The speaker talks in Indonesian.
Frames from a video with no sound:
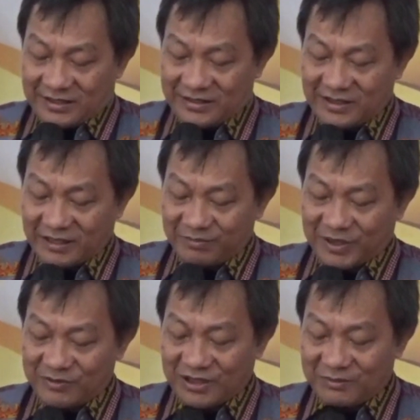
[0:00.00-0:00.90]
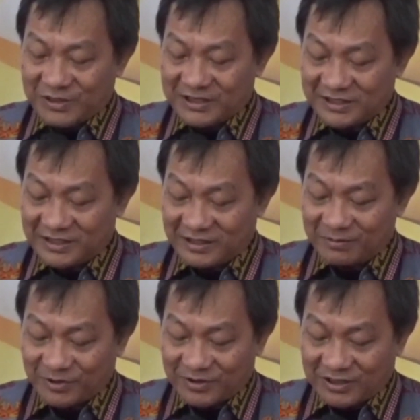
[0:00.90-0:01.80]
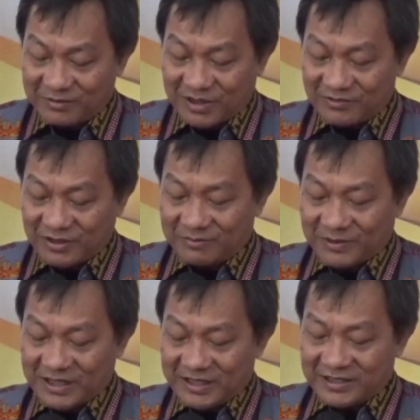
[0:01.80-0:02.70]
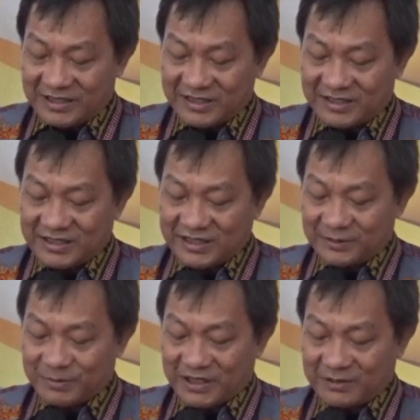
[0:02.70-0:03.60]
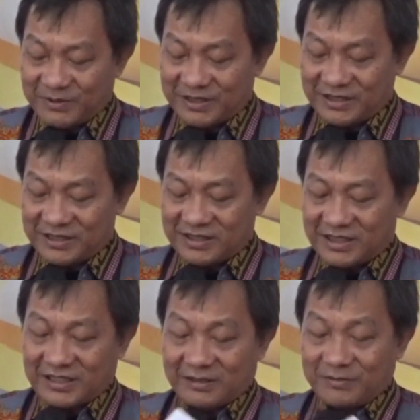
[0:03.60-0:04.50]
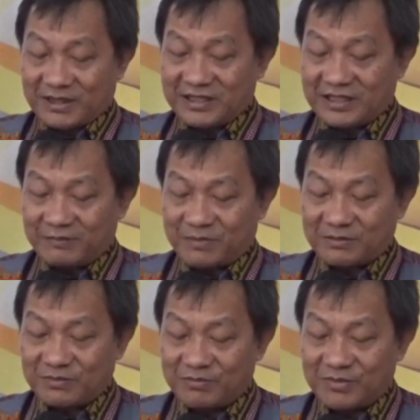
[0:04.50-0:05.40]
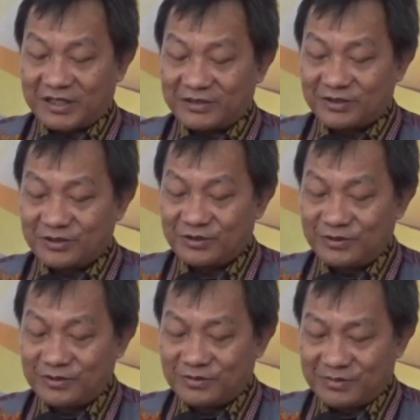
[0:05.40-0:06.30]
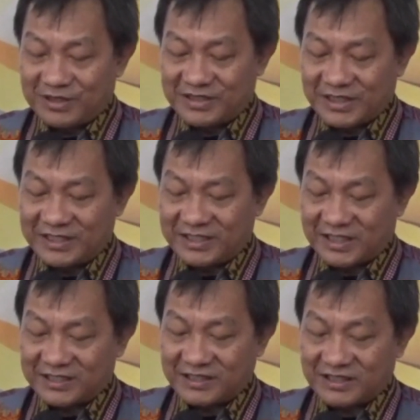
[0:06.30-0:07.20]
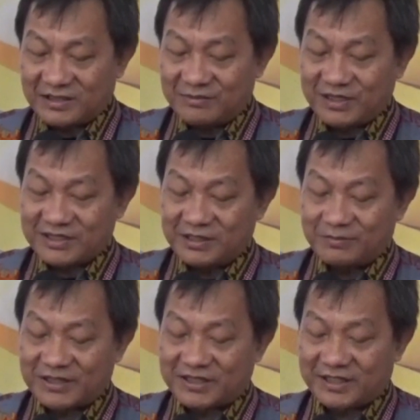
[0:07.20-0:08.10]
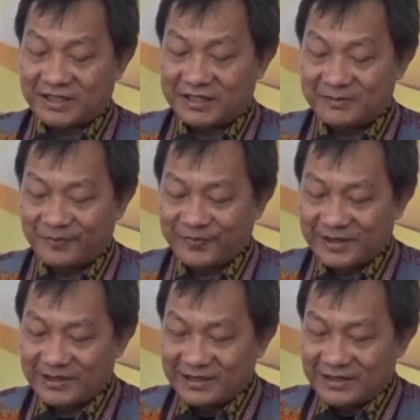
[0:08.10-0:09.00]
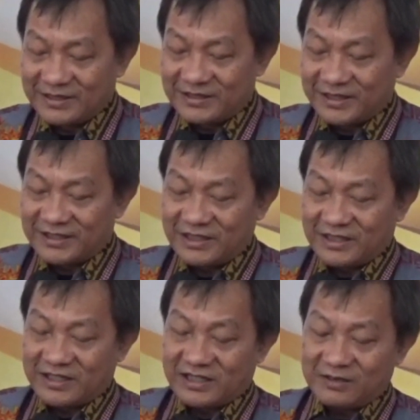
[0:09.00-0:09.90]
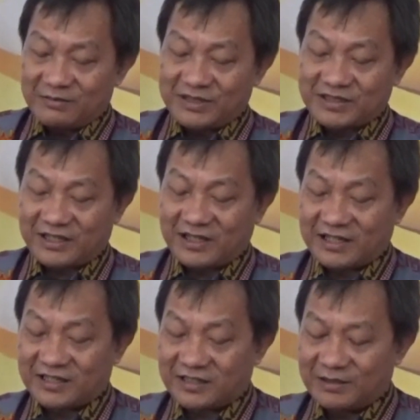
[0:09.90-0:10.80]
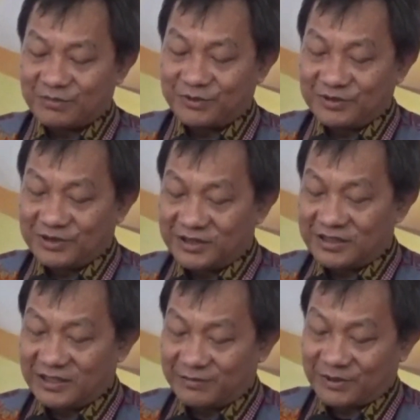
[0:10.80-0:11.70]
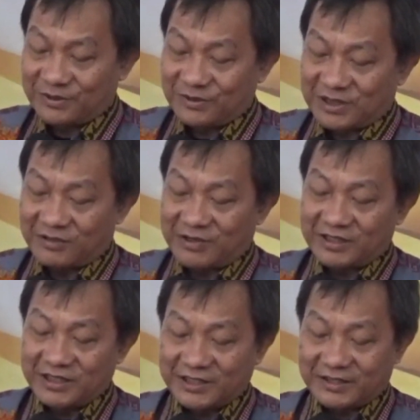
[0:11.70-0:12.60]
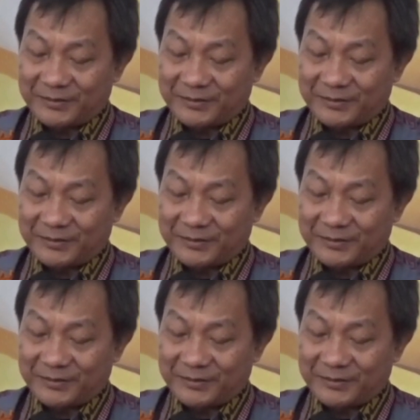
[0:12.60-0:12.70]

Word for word: Dengan paduan pelaksanaan program bantuan pangan dan SPHP ini diharapkan dapat membantu mengendalikan harga beras di pasaran sehingga masyarakat Lampung tidak perlu khawatir